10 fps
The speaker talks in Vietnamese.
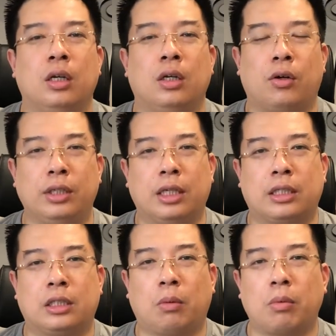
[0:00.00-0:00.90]
gọi như là
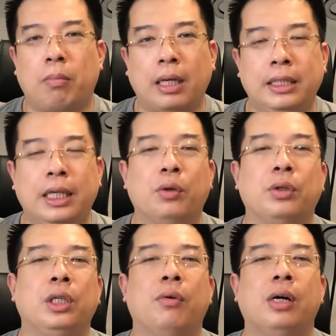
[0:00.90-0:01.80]
trong cái mắt nhìn của
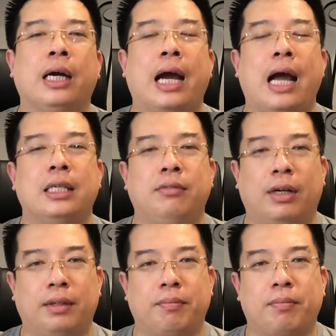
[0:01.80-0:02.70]
nhiều người khác như vậy,